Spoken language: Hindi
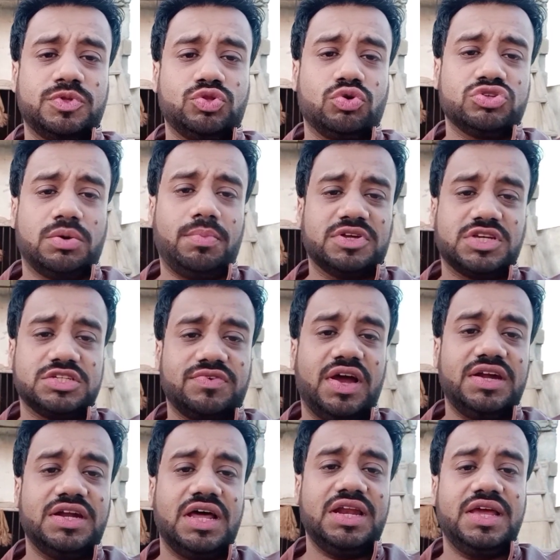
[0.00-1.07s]
दो चम्मच
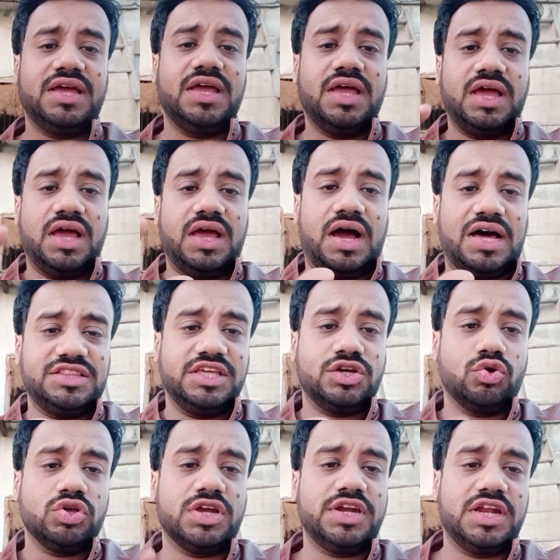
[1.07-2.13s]
अजवाइन डालें आधी
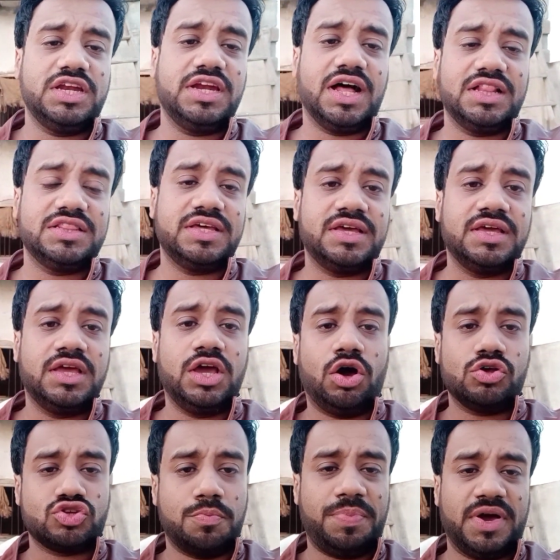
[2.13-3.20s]
गुड़ की डली डाल दें
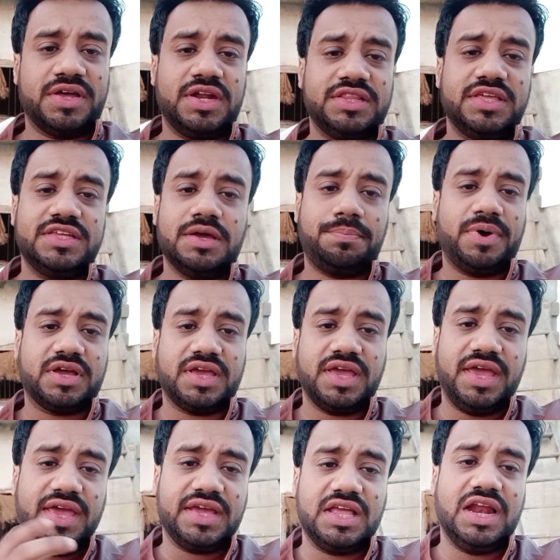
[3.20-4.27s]
और उसको पकने दें जब पक
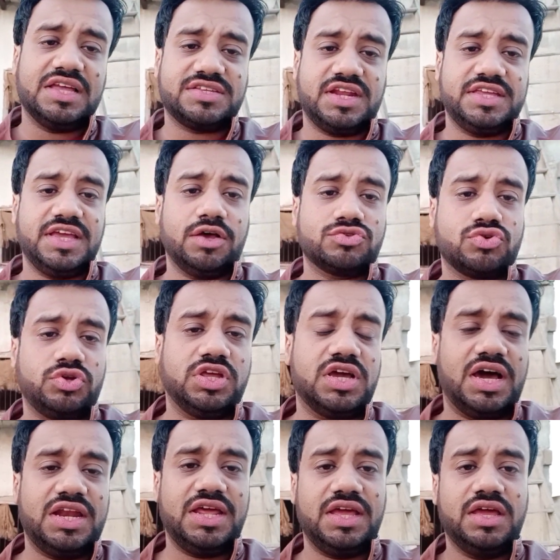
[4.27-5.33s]
के एक गिलास रह जाए उसको
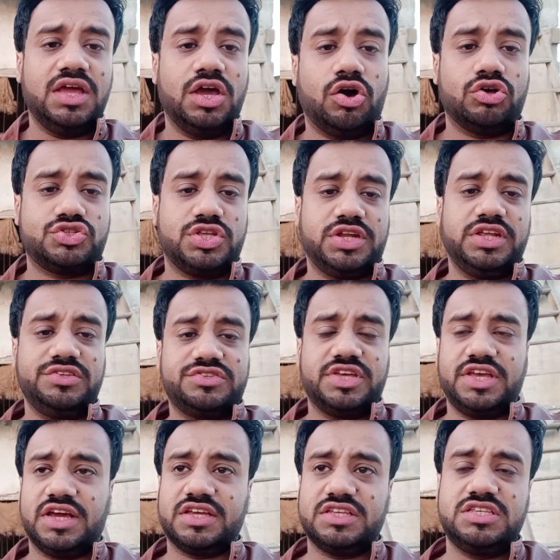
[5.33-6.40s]
निकालें और सिरिंज
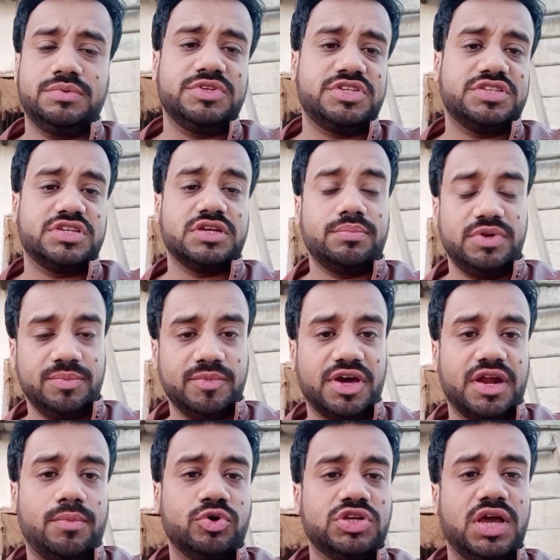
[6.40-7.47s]
से या किसी भी चीज़ से जब निम
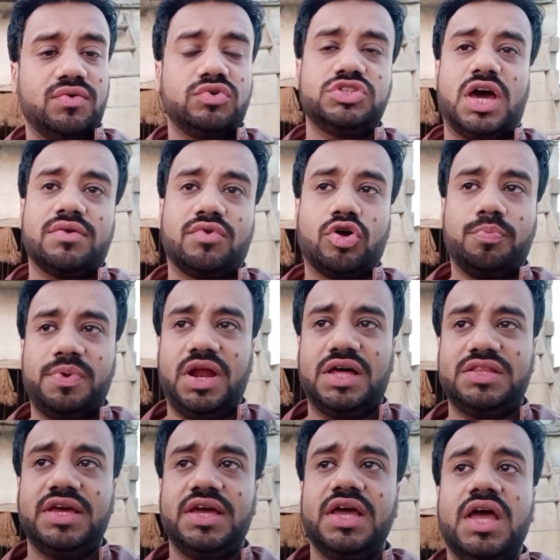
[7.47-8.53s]
गर्म हो जाए वो जानवर को पिला
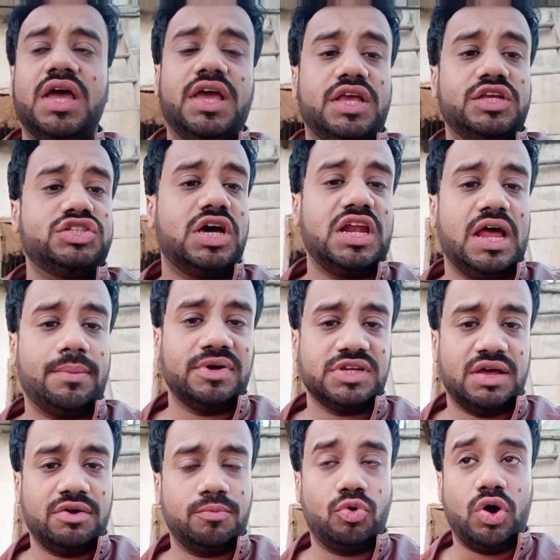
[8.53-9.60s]
दें इन आपका
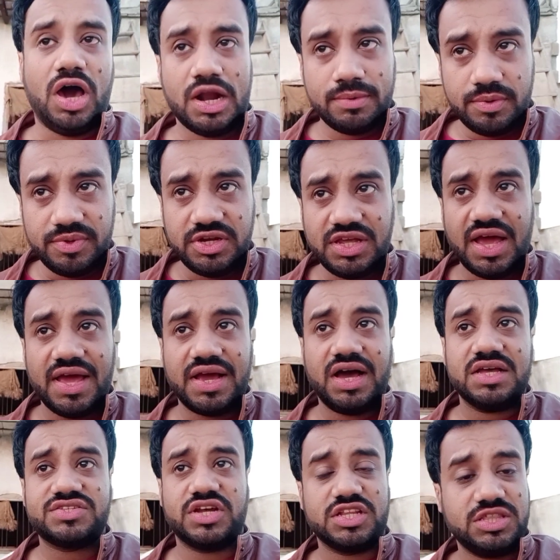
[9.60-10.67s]
जानवर बुखार में भी नहीं
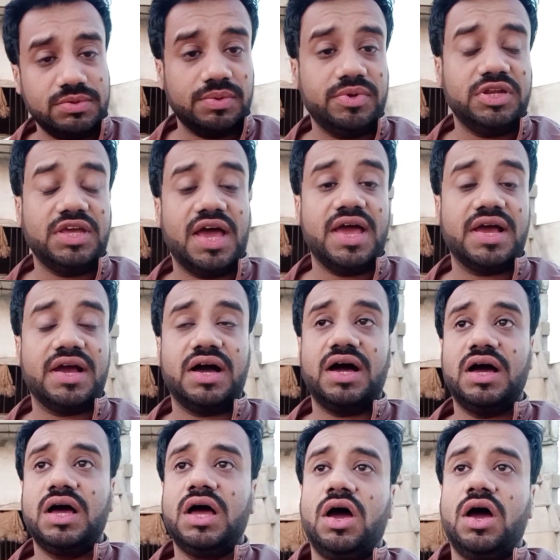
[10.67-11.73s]
आएगा सर्दी में भी नहीं आएगा
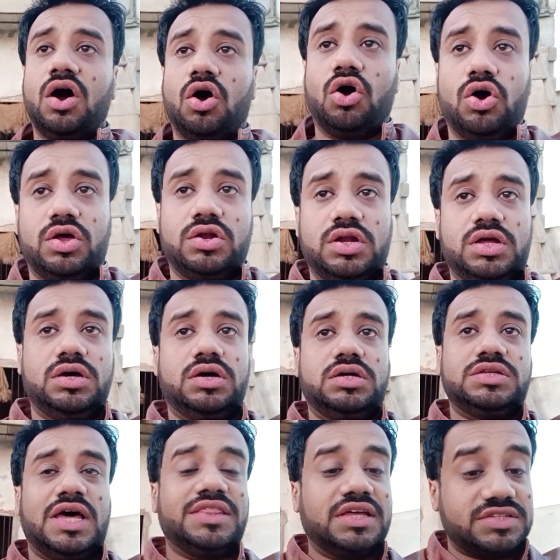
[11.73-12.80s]
और
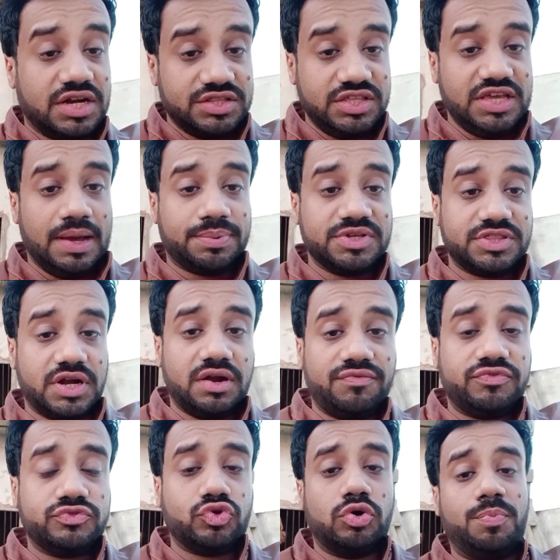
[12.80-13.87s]
ज़्यादा सर्दी आपकी
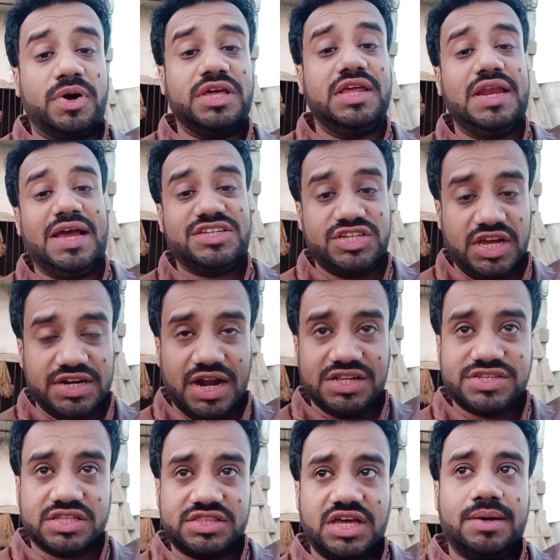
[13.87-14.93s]
तरफ तो बड़ी इलायची एक डाल
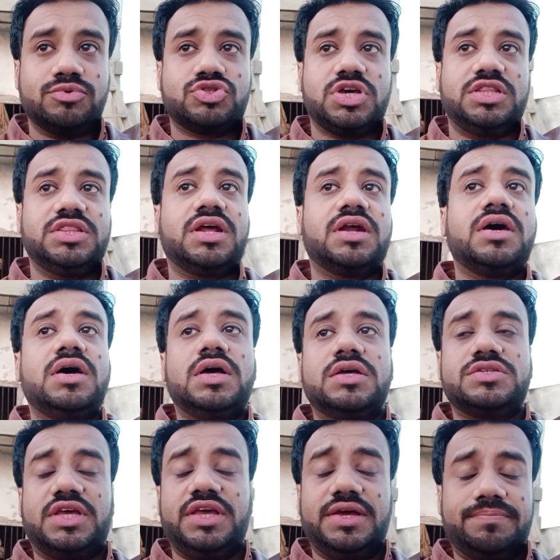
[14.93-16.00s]
सकते हैं आप उसके अंदर
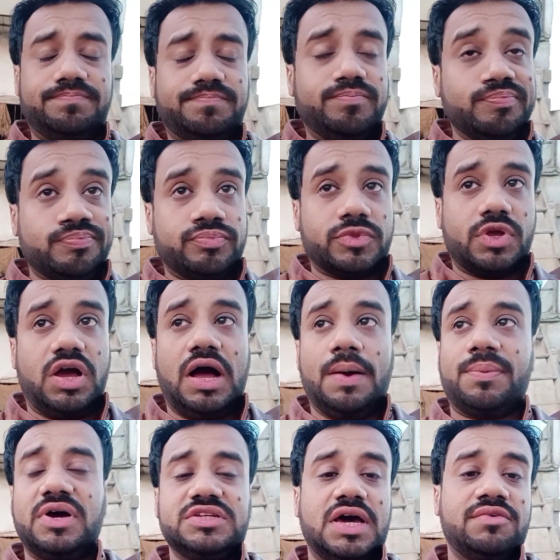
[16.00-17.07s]
सही है
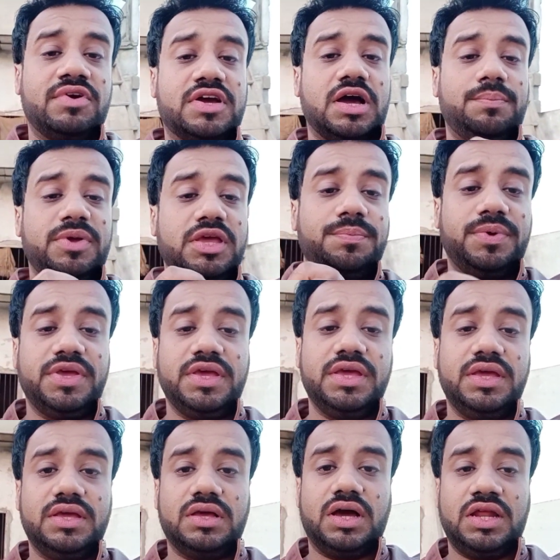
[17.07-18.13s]
आपका जानवर कभी भी
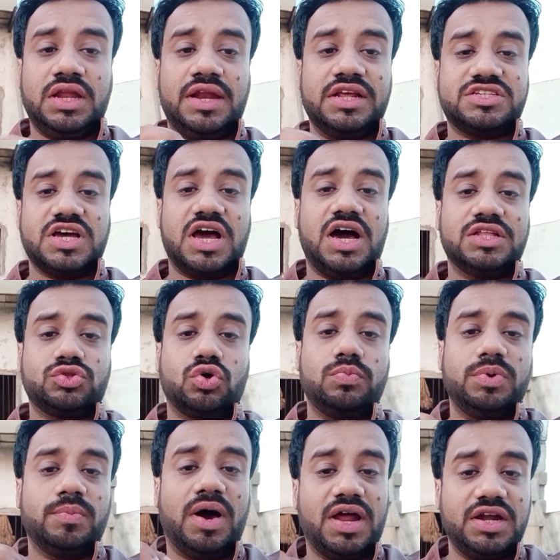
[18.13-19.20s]
अल्लाह ने चाहा तो
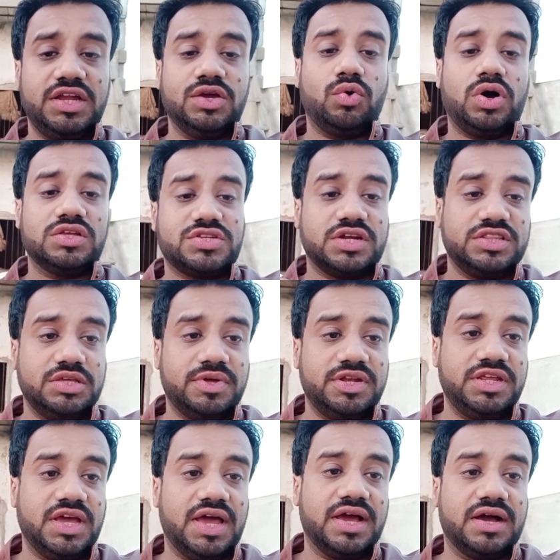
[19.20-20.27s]
बीमार नहीं होगा सर्दी में
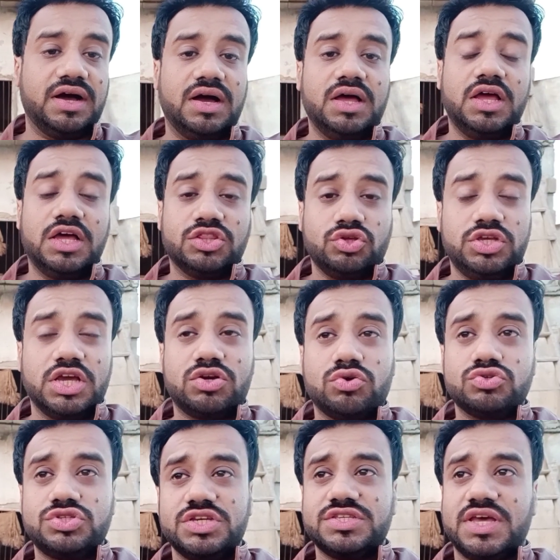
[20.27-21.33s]
नहीं आएगा तो ये
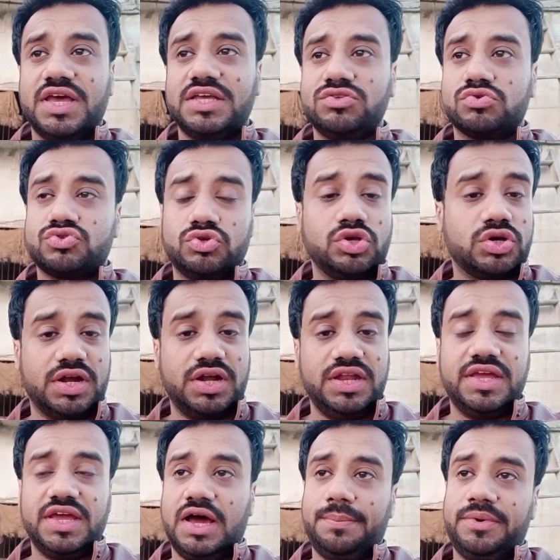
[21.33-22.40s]
कुछ चीज़ें हैं दोस्तों ये करनी
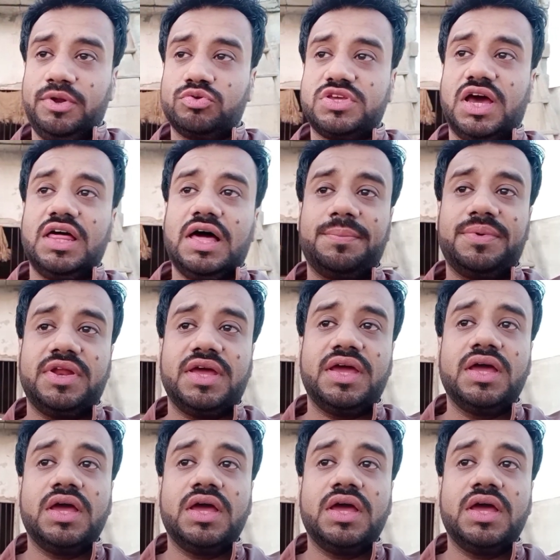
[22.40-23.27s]
है आपने उसके बाद आपने